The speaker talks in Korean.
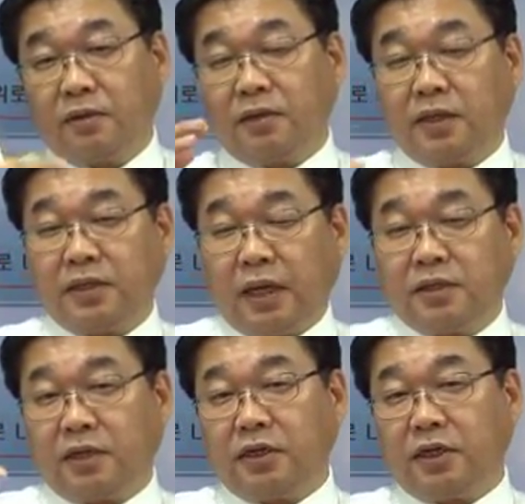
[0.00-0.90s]
그게 이제
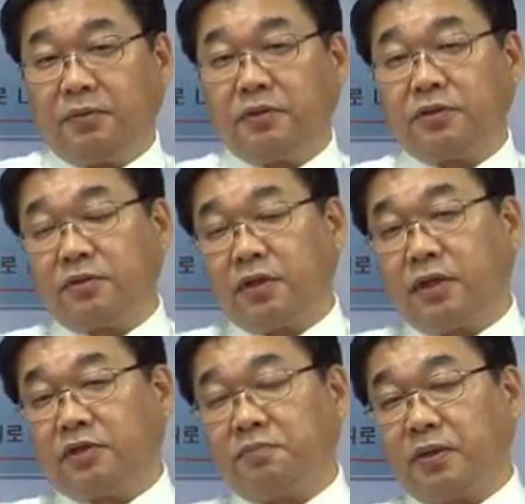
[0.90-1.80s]
안정화되면서 어떻게
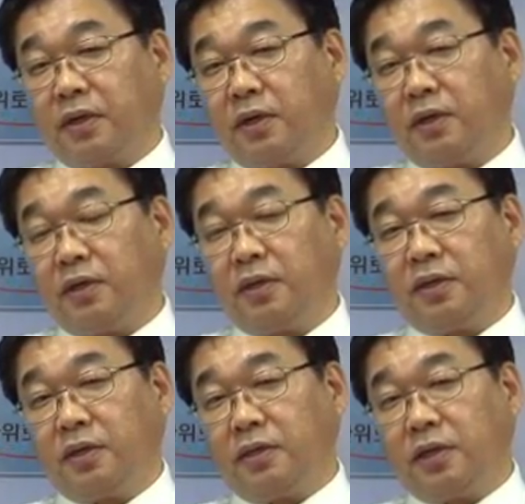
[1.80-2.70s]
됐습니까?
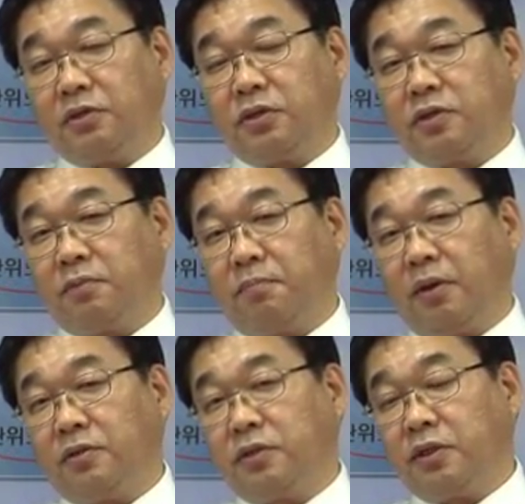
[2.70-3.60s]
나중에
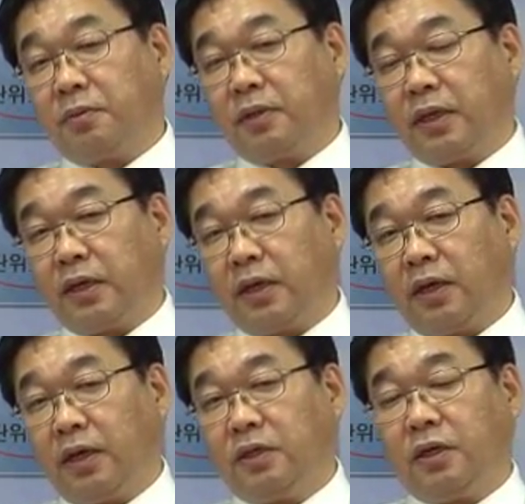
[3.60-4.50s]
1,100원, 1,200원
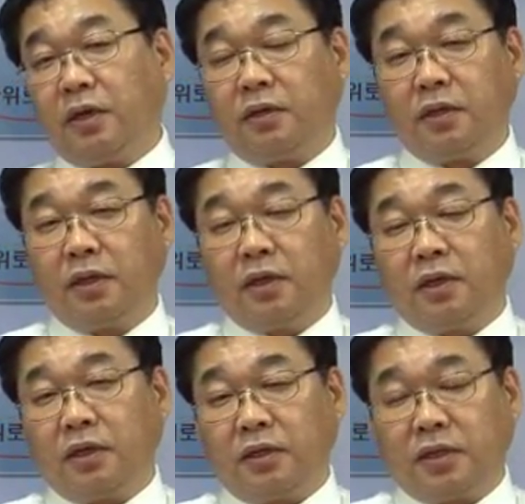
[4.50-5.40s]
되니까 예전에는
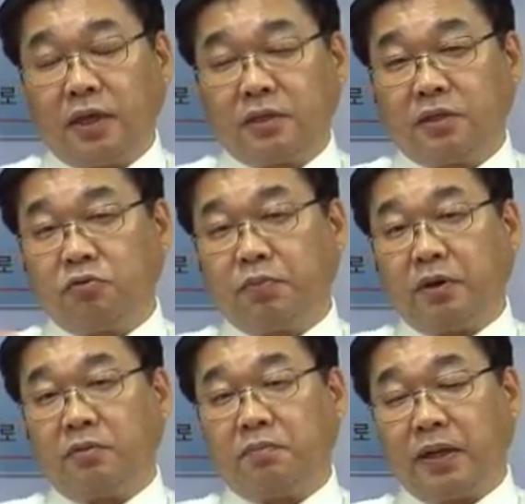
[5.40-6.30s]
1달러에
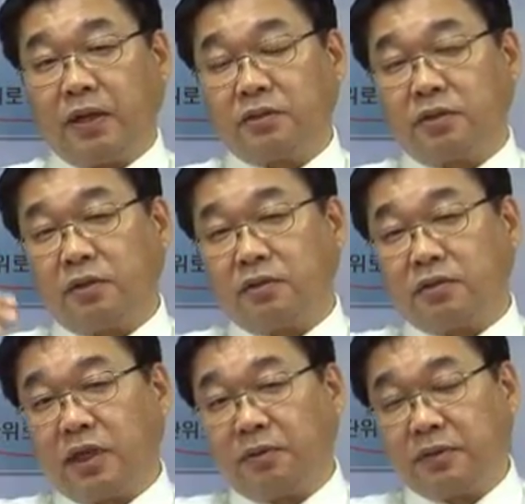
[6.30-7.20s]
1,600원 받아서
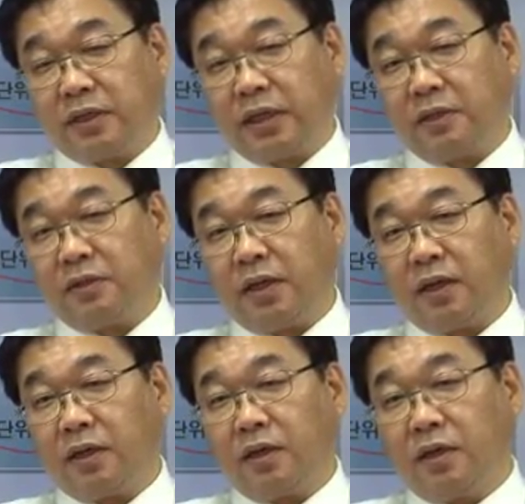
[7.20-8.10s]
사업을 잘
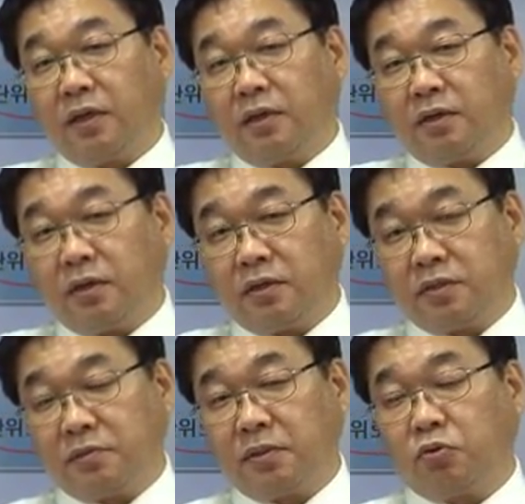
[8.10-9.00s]
했는데 어,
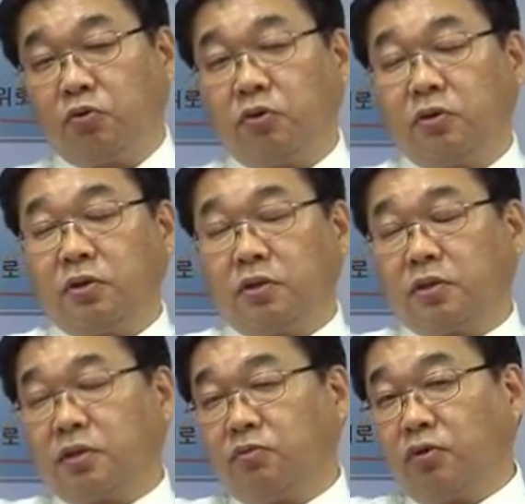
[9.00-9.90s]
점점 돈을
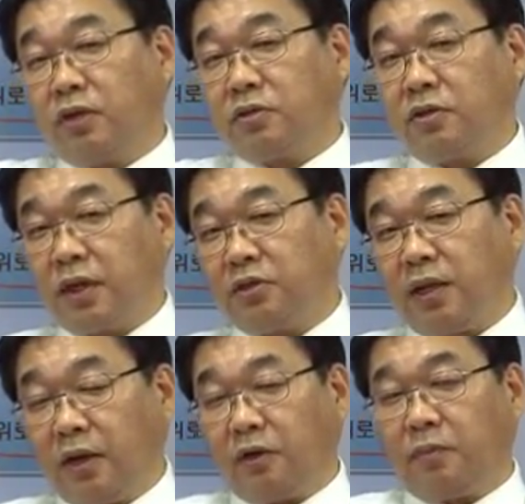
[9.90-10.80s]
그 모아서 나중에
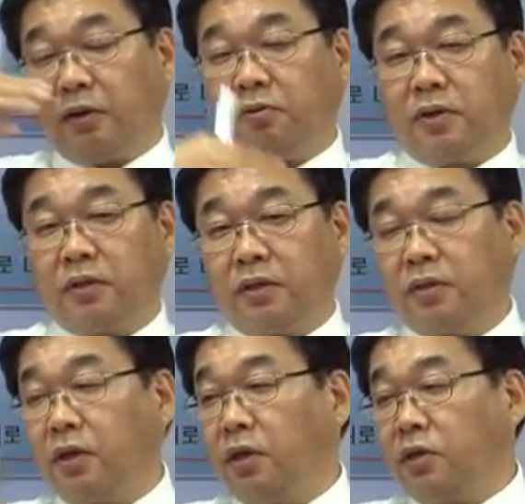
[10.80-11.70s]
달러를 바꾸고 하는
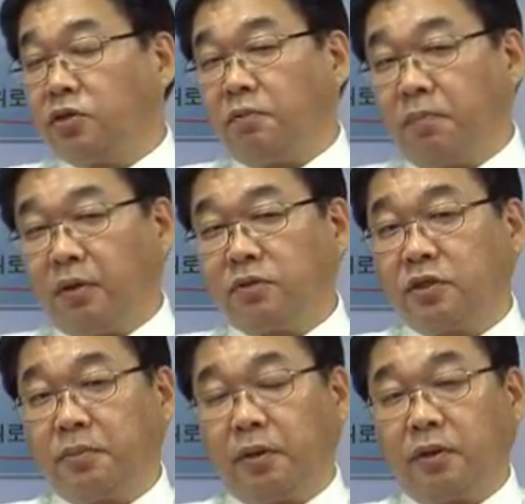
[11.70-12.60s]
데는 1,100원,
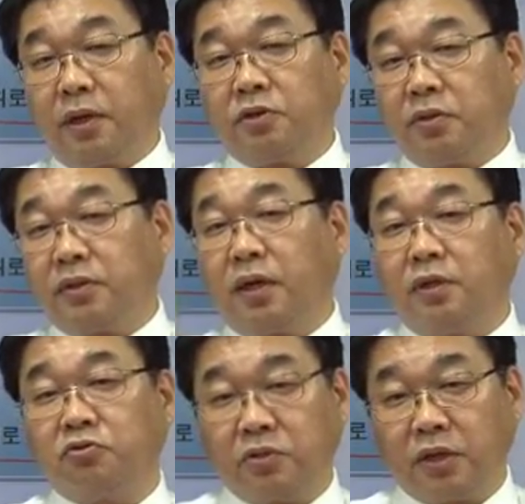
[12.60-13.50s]
1,200원을 가지고
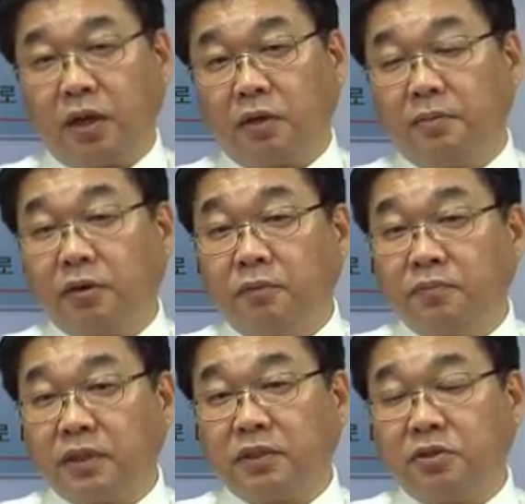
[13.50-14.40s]
1달러 주니까 그만큼
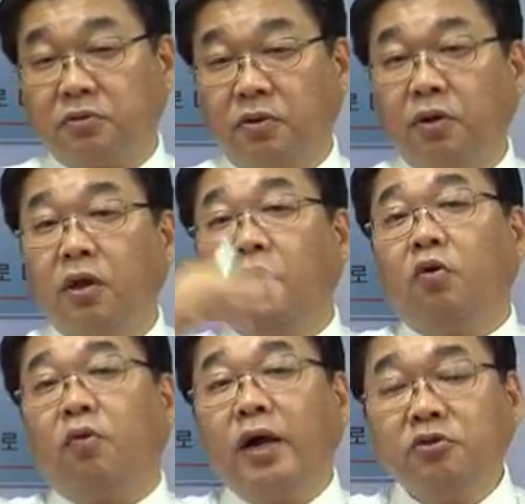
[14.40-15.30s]
상대적으로
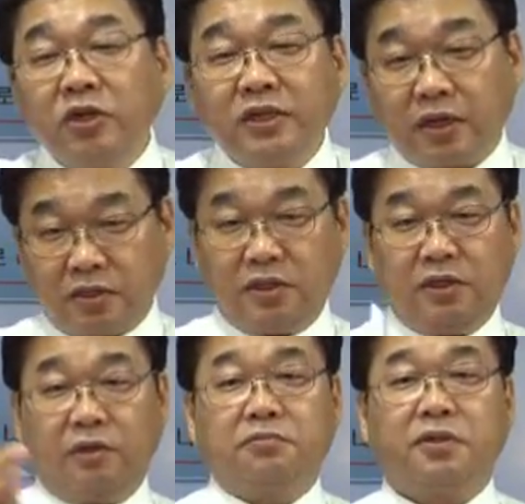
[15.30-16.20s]
환율에 따른
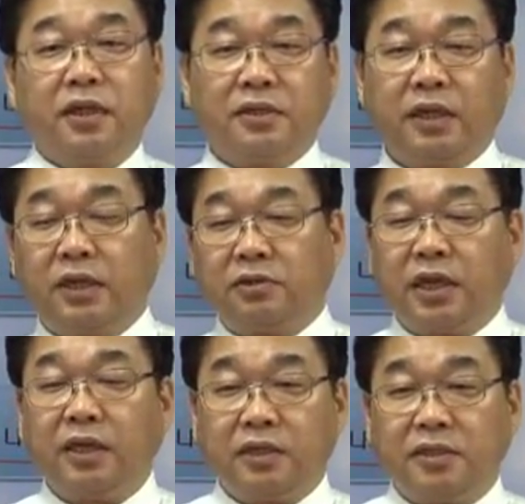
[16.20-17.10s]
이익이 엄청나게 생긴
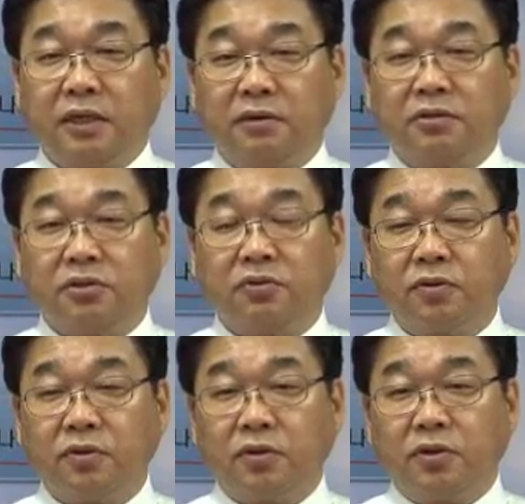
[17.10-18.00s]
차익이 생긴 거죠.
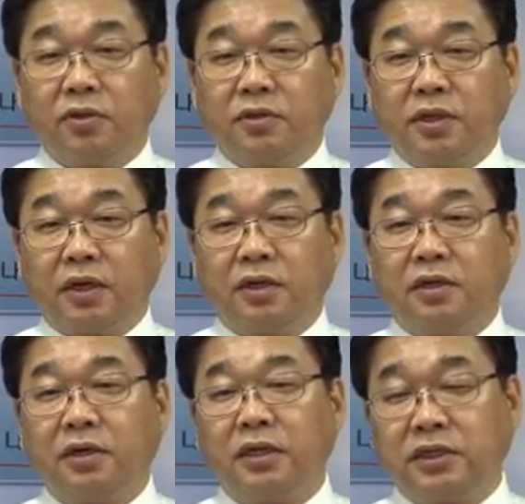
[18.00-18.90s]

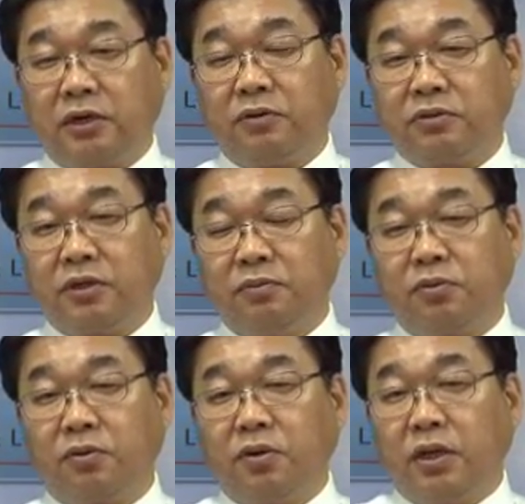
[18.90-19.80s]
그러한 차원에서
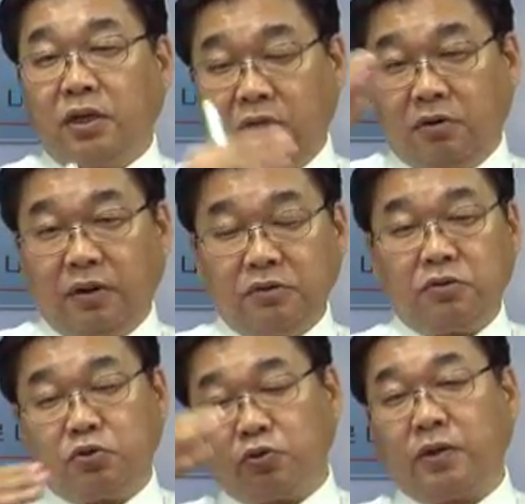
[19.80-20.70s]
일부러 어,
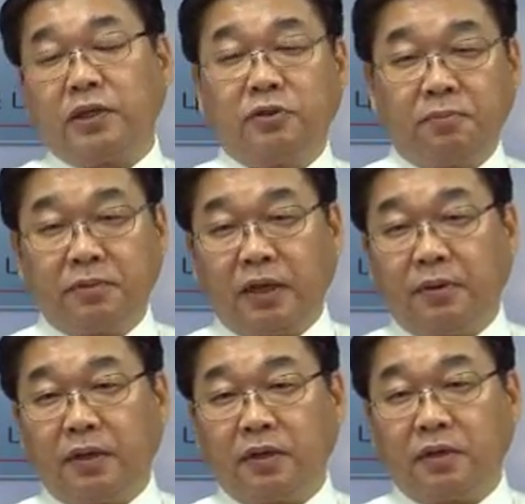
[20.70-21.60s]
환율을 조정하기도
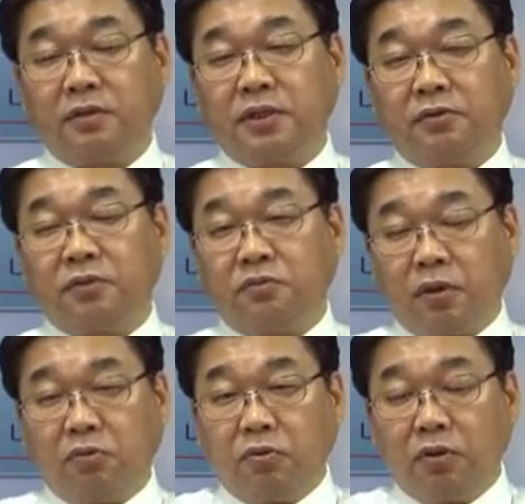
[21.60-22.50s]
합니다만 그런 차원에서
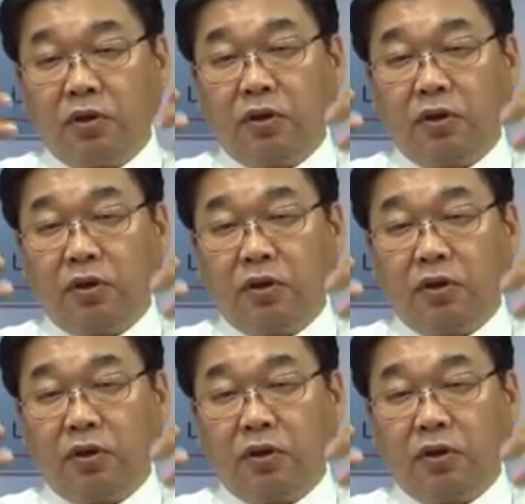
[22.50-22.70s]
외국